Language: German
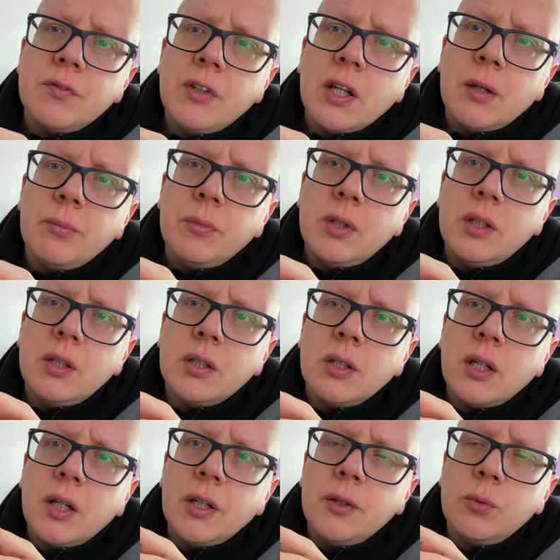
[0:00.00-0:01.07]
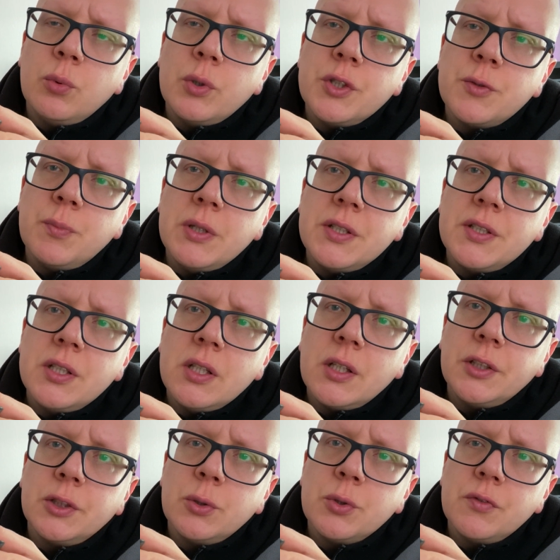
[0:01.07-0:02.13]
Wir haben hier einen
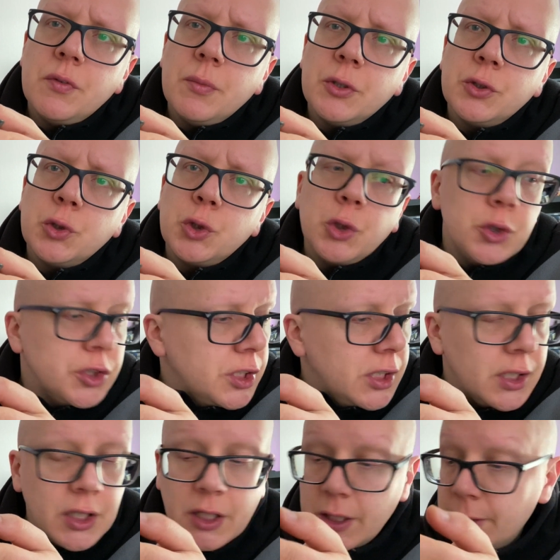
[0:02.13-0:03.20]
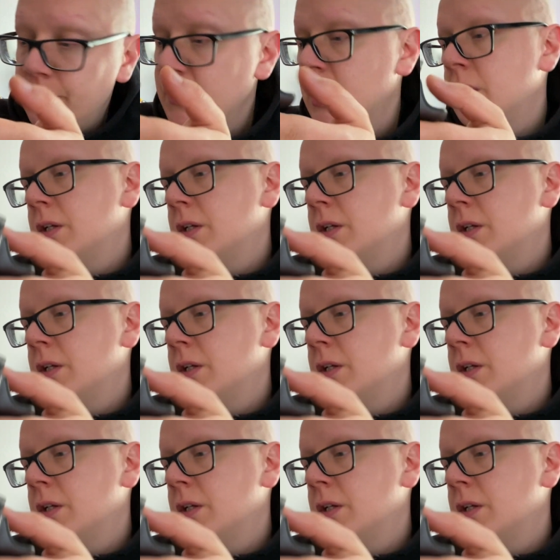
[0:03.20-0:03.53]
USB-C-Anschluss, wie man so schön sehen kann.